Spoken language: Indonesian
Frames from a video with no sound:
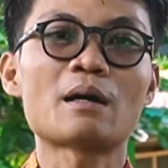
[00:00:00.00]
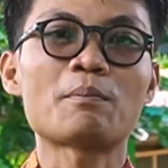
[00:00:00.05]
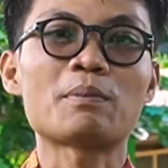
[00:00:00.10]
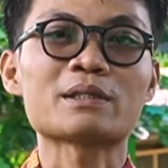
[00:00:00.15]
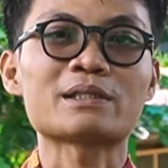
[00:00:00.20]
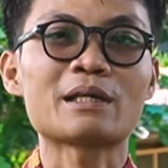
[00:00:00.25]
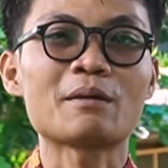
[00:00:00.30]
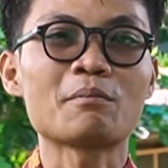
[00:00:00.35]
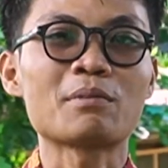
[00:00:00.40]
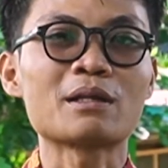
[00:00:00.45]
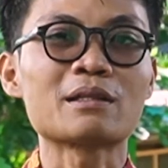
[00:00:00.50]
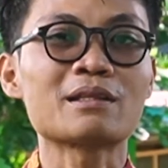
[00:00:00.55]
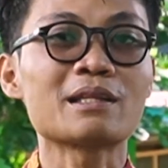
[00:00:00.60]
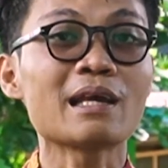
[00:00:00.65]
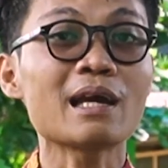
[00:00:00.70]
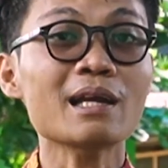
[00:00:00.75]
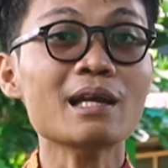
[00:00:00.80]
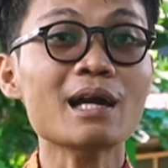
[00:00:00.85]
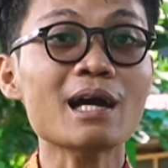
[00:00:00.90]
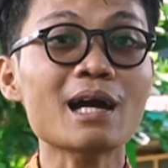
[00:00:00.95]
pas saya
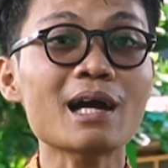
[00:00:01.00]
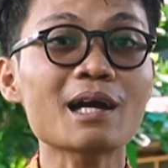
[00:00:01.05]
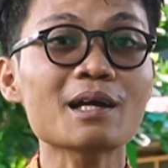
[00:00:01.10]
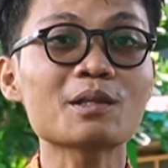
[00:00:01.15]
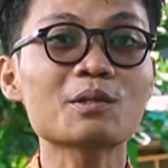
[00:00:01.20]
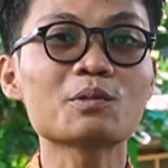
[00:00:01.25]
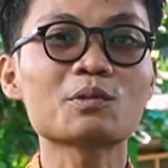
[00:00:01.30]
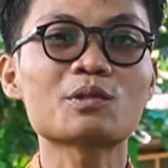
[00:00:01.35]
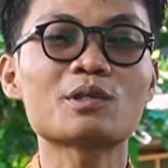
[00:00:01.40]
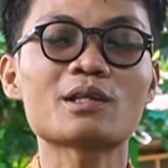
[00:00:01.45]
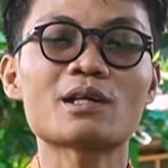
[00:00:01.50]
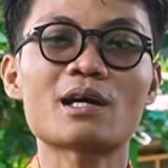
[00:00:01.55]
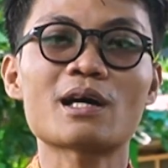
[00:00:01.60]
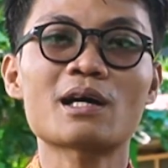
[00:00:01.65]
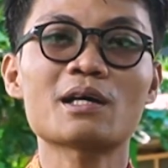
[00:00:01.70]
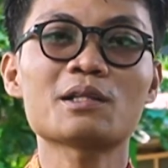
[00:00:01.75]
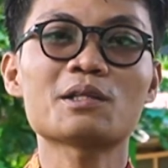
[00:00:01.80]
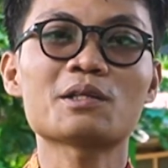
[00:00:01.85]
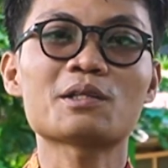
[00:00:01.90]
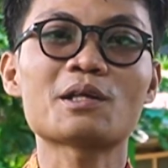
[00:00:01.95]
berhenti aja gitu. Akan